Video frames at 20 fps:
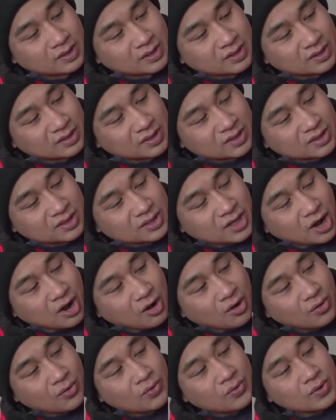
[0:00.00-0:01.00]
cửa
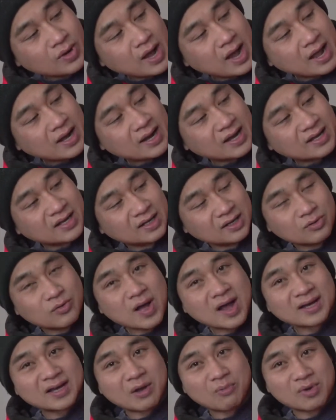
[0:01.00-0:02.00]
sổ hay là cửa
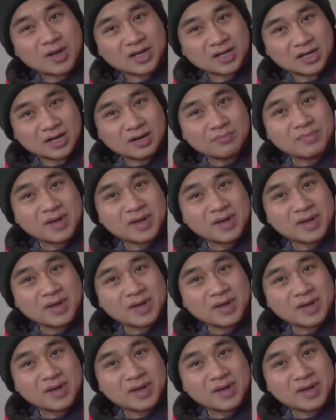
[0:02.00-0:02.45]
quan trọng là cửa